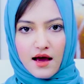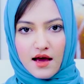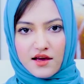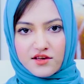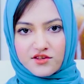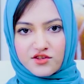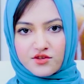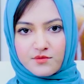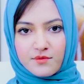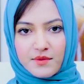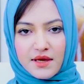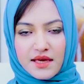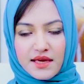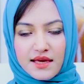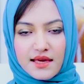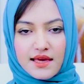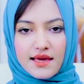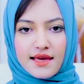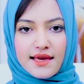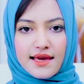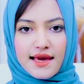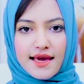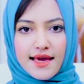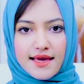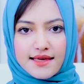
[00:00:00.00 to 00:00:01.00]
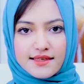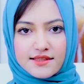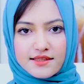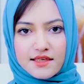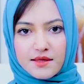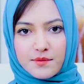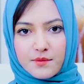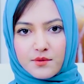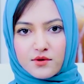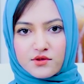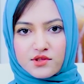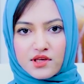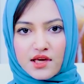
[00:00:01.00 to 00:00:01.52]
आज मैं एक
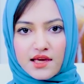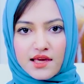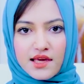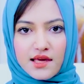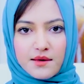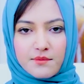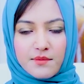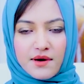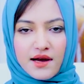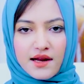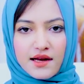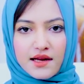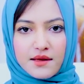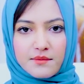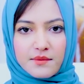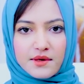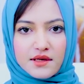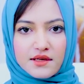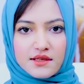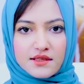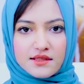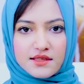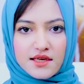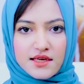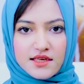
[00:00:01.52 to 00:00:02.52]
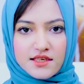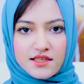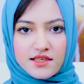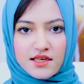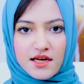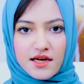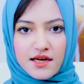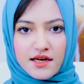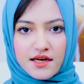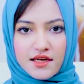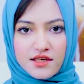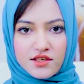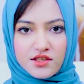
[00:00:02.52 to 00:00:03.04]
ऐसे प्रोजेक्ट के बारे में डिस्कस
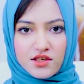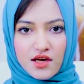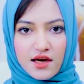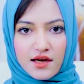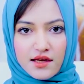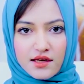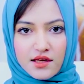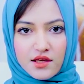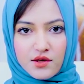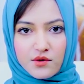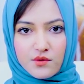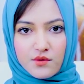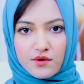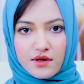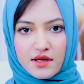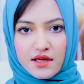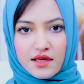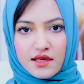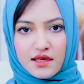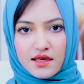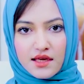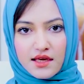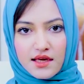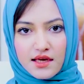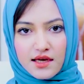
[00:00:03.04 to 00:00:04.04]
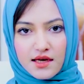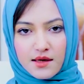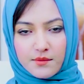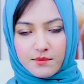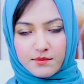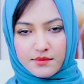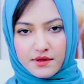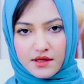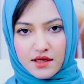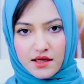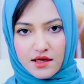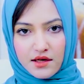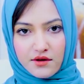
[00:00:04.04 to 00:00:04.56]
करने जा रही हूँ कि ये
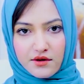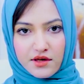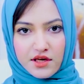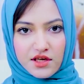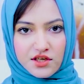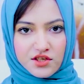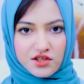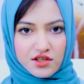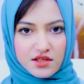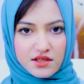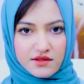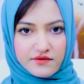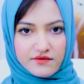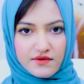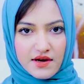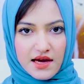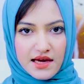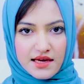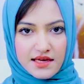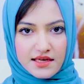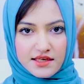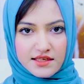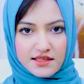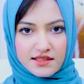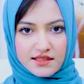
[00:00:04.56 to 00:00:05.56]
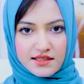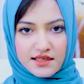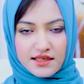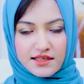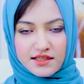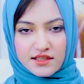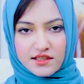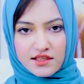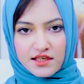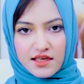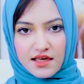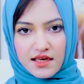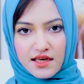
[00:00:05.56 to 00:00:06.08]
अपनी लोकेशन वाइज
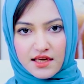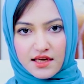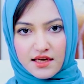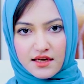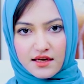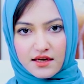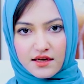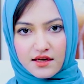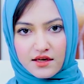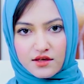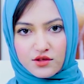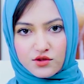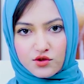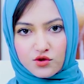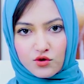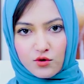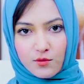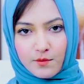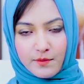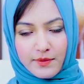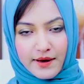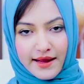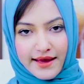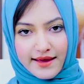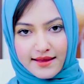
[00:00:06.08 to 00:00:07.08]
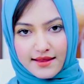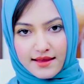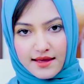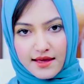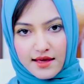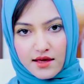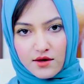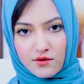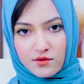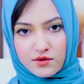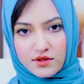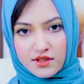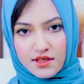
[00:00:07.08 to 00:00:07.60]
इसकी जो प्लान
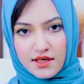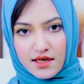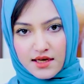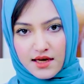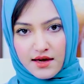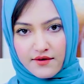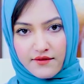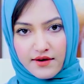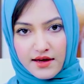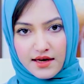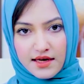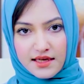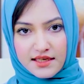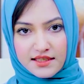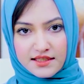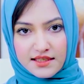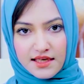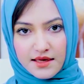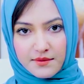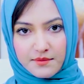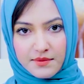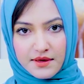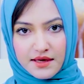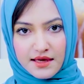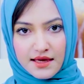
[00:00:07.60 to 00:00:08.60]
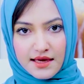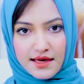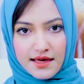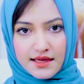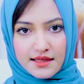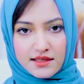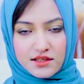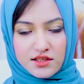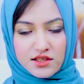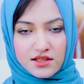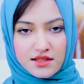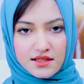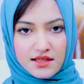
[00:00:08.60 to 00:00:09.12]
है उसके हवाले से भी
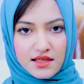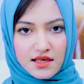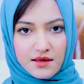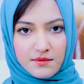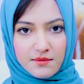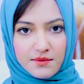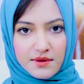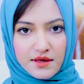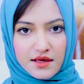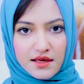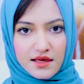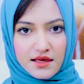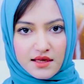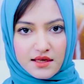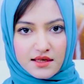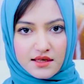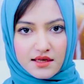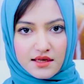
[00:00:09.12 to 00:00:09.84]
एंड जितनी भी